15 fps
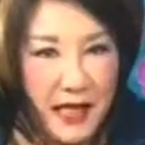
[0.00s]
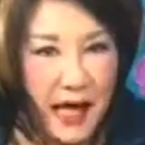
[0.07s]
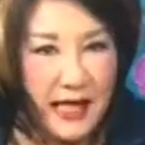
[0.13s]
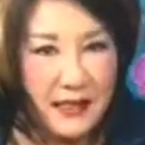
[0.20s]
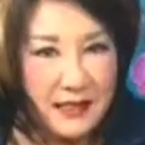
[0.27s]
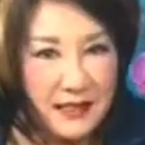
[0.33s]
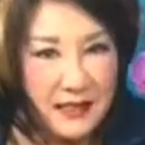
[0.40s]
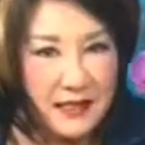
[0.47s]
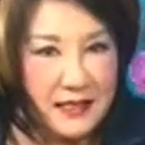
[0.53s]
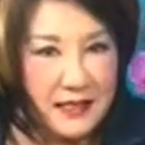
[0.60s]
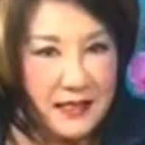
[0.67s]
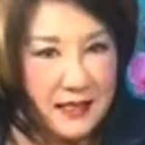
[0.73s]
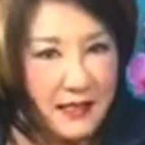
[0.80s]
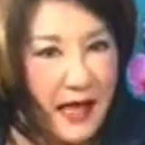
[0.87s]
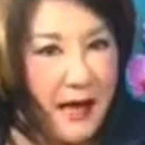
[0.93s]
带自
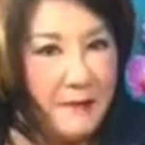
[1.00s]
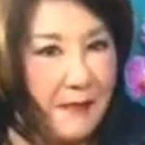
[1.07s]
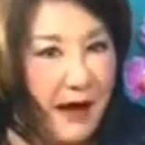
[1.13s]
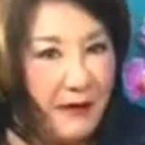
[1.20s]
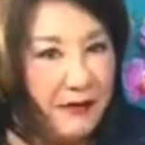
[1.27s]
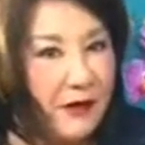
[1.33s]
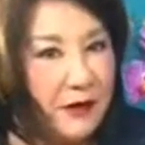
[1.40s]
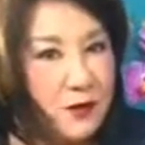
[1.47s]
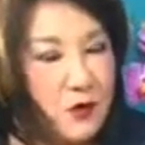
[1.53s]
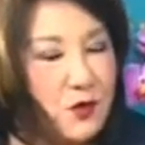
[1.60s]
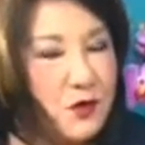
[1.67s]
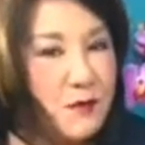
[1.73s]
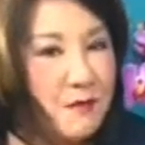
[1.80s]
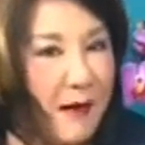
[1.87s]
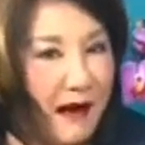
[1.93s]
己带买方
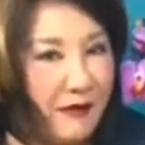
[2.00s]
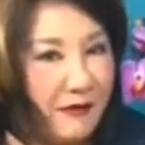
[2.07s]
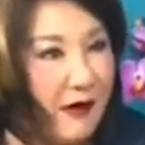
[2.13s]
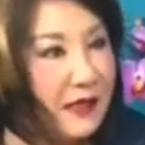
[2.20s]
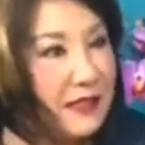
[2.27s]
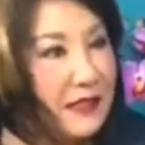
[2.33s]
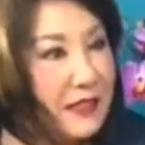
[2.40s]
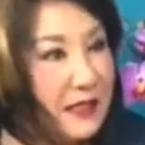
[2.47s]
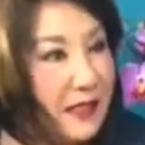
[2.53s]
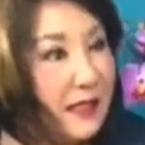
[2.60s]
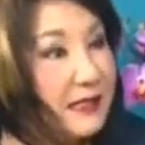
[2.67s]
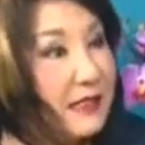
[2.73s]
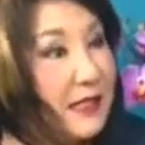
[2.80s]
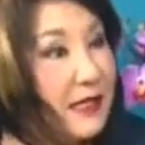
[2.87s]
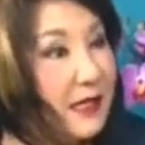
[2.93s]
去买房子
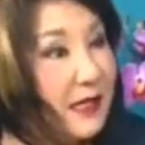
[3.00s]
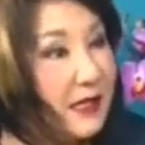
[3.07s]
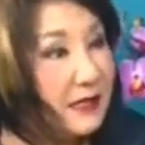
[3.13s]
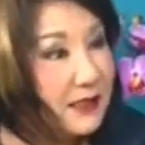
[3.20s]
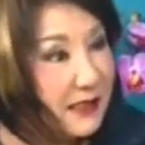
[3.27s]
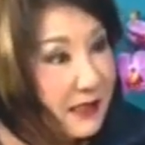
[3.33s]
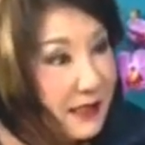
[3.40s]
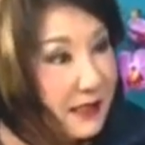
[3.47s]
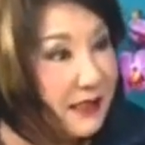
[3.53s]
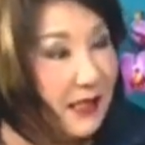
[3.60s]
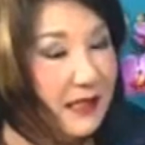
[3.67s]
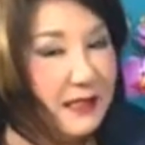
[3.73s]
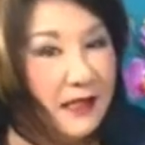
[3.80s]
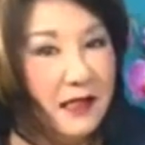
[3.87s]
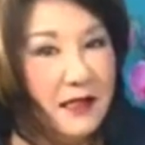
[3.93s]
的这个经纪
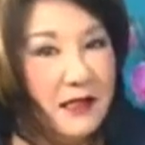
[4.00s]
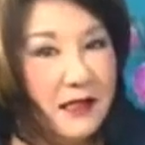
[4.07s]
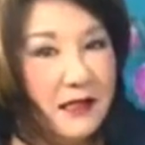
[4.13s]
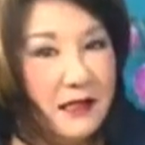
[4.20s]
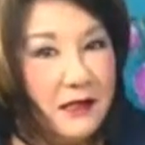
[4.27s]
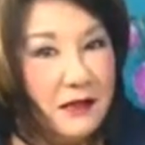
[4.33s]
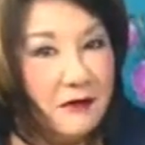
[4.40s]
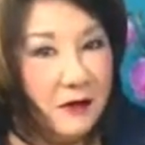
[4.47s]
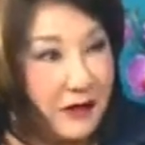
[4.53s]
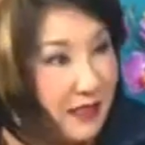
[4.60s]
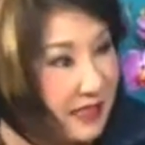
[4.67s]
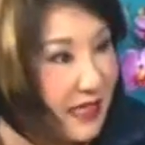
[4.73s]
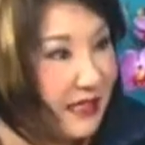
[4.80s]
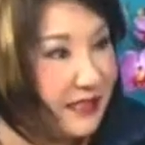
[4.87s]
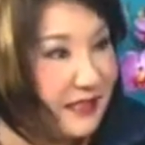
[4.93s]
人呢，房
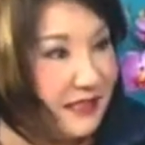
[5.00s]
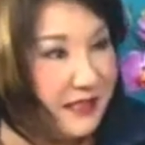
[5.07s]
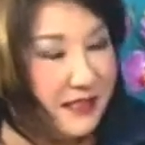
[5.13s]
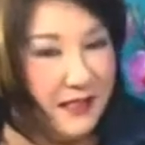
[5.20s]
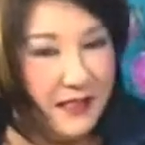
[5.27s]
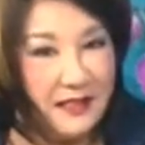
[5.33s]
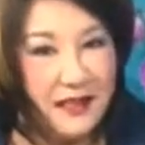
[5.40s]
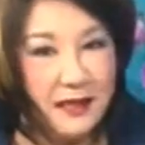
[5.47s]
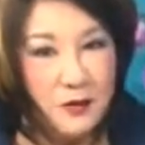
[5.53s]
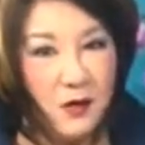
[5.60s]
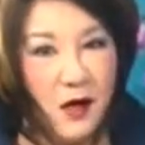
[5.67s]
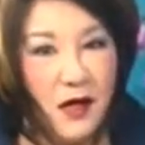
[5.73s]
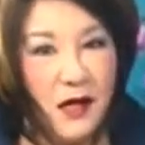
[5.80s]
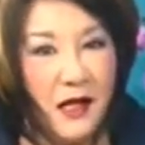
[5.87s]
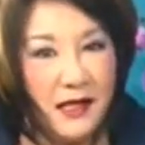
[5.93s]
地产经纪人，他
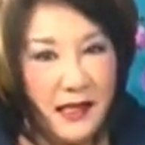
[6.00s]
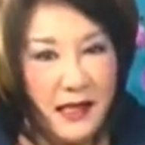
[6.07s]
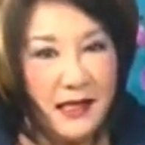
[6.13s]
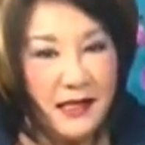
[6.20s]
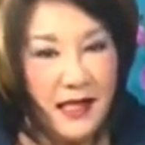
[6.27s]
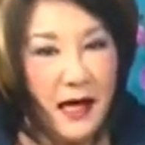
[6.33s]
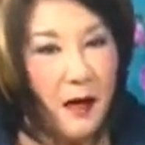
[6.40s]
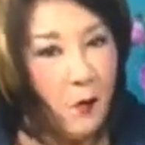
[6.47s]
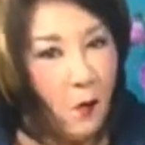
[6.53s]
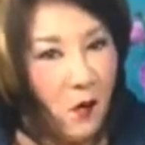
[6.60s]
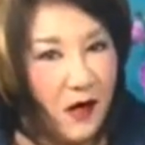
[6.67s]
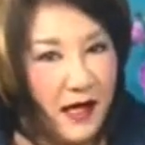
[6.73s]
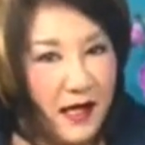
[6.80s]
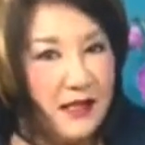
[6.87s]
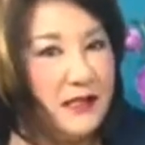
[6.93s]
说：“来来来，
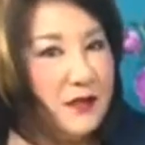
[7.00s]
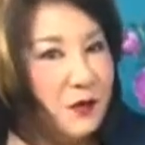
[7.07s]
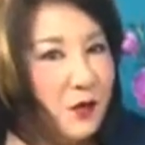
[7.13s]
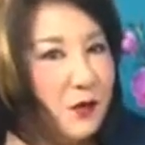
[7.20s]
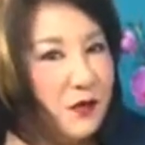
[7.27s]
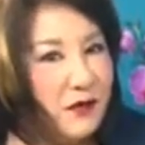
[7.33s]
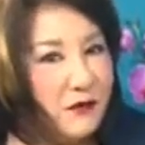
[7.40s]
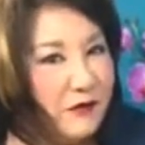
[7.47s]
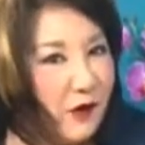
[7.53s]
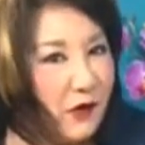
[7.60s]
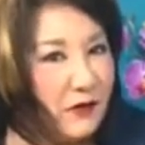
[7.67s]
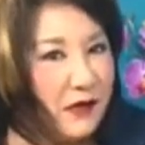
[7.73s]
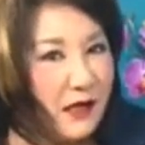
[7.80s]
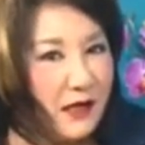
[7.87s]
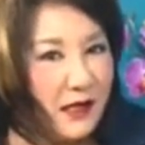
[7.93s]
我给你出一
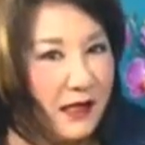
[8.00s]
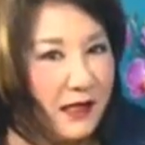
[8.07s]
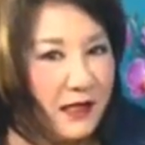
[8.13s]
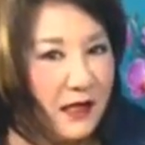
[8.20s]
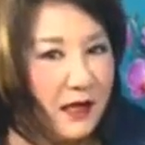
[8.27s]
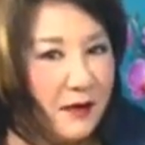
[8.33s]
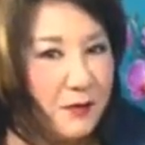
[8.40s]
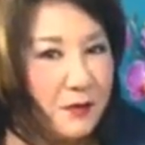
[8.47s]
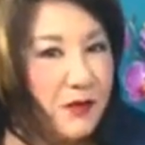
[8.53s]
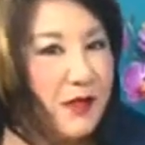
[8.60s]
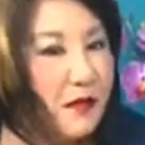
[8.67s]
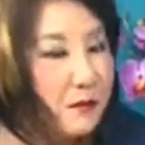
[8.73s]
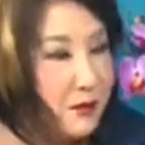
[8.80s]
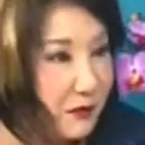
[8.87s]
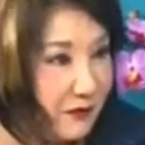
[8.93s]
封呃
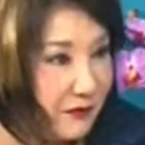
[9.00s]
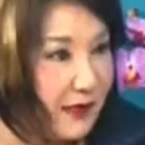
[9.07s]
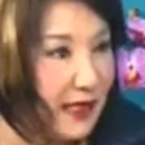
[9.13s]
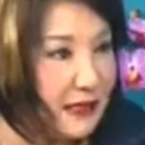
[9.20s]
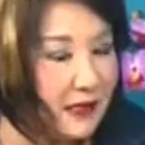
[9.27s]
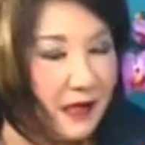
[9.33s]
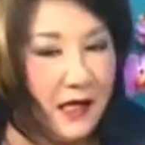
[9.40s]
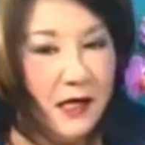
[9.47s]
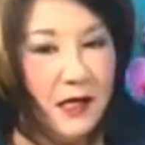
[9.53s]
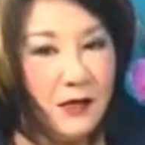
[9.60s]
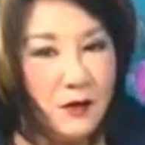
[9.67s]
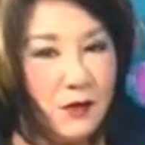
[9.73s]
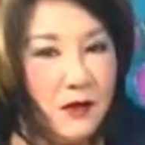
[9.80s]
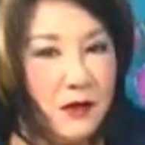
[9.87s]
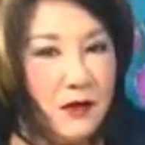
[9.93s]
pre-approve
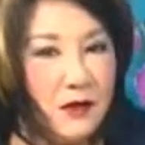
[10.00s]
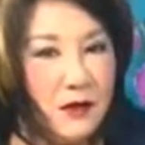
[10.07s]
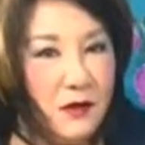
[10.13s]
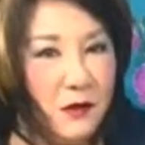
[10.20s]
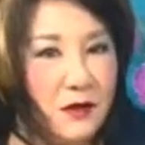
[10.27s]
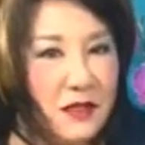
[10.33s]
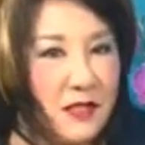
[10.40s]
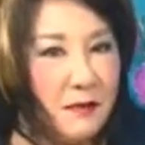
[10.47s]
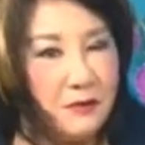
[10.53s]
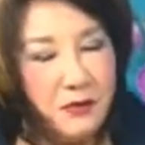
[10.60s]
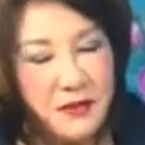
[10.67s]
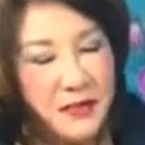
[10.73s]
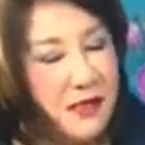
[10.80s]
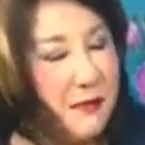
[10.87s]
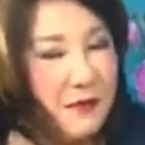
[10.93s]
letter。”对于有一些
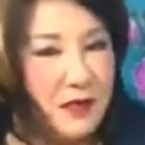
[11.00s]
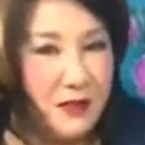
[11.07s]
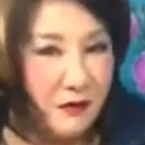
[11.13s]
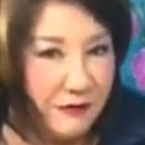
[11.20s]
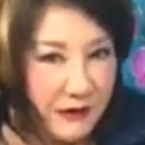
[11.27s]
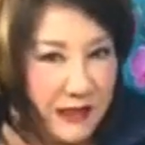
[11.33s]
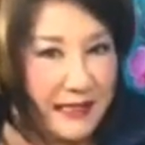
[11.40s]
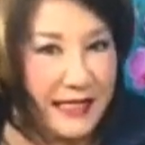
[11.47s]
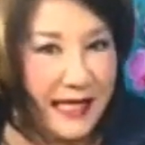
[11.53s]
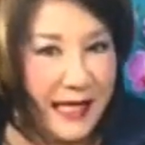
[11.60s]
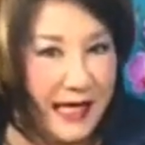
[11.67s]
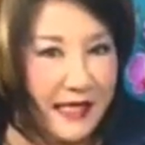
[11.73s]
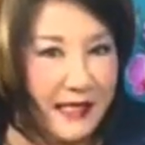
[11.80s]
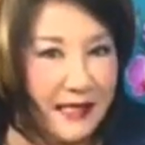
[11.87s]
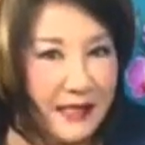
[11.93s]
不是那么
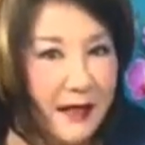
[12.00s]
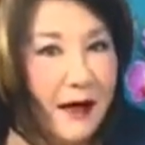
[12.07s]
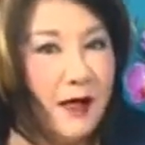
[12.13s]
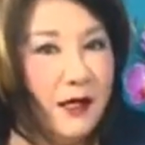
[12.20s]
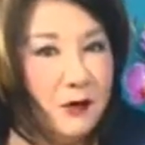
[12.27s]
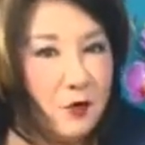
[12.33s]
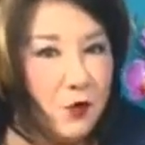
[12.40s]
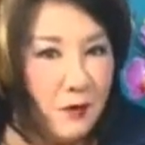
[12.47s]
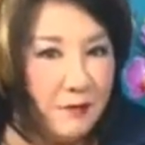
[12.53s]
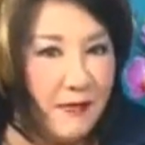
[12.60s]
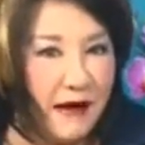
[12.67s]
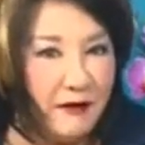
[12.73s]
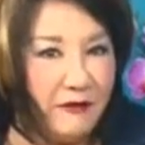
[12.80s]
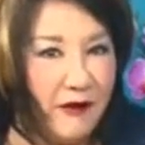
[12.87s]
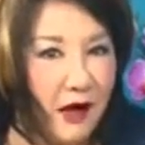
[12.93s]
sophisticated 的准
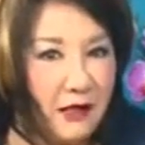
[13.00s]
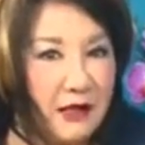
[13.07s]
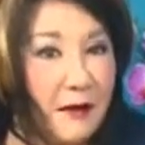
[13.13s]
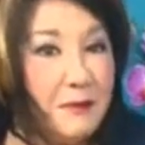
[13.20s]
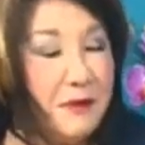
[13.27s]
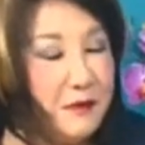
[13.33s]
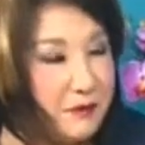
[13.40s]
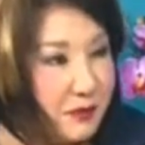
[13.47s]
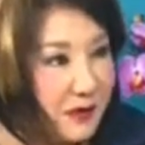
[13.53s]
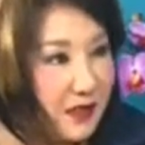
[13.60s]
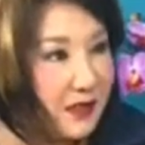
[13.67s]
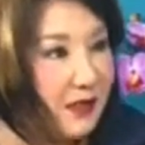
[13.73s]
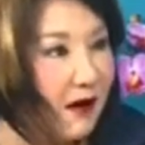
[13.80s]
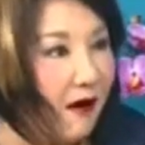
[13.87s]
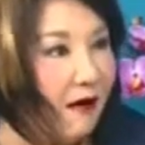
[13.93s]
买方，他并不
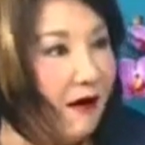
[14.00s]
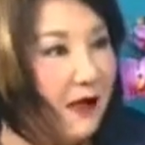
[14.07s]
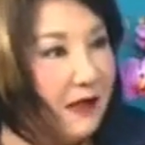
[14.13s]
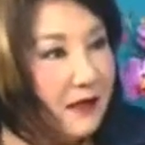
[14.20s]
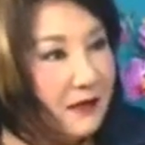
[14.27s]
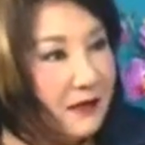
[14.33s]
知道